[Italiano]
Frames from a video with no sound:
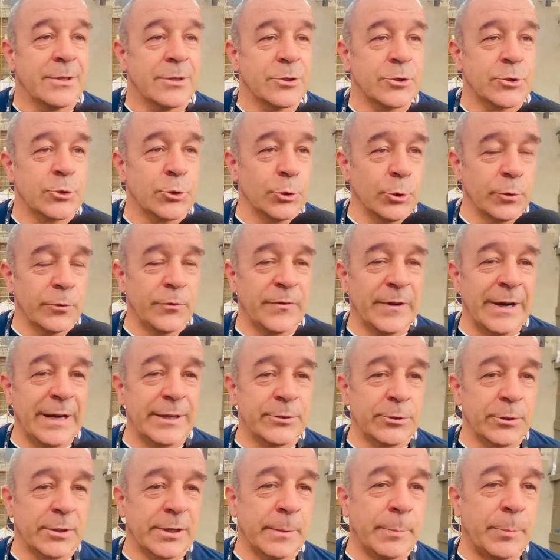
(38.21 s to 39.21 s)
sul
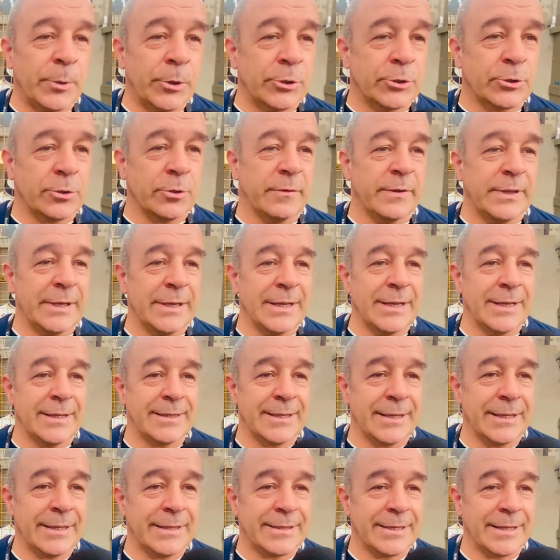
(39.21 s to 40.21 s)
fatto che porto via gli
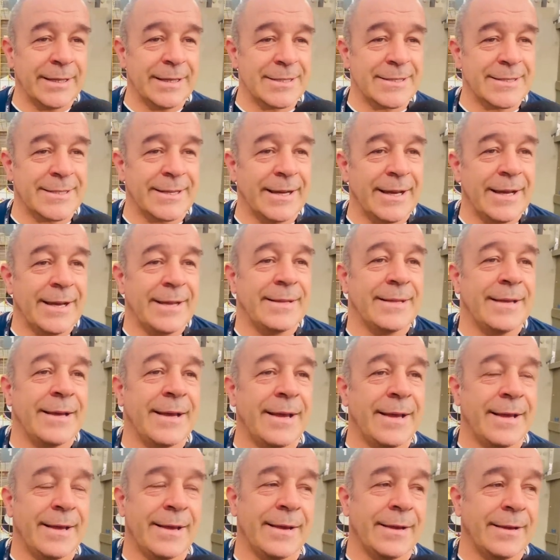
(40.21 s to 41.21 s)
atleti la
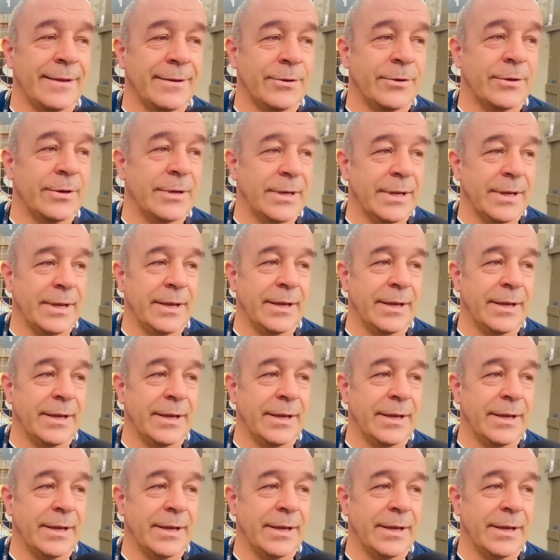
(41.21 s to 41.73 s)
strada non,